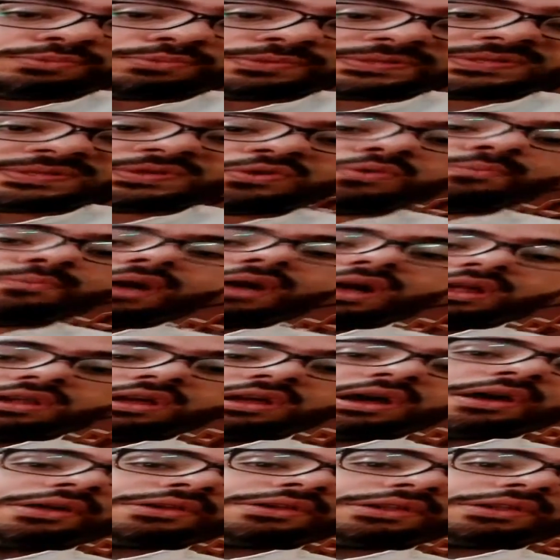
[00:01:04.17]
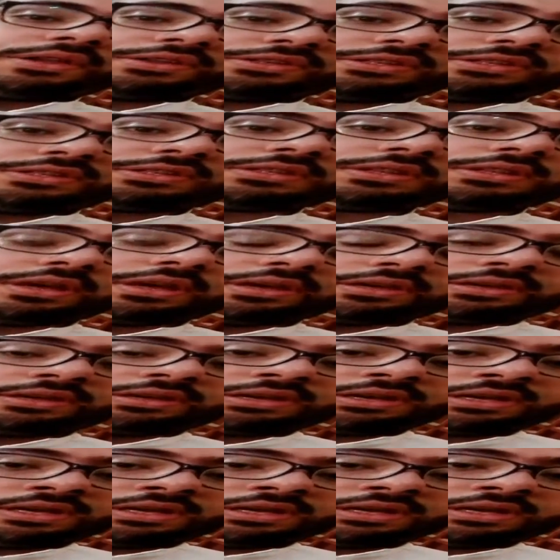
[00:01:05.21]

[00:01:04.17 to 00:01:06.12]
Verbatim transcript: وبأسلوب أناني جدا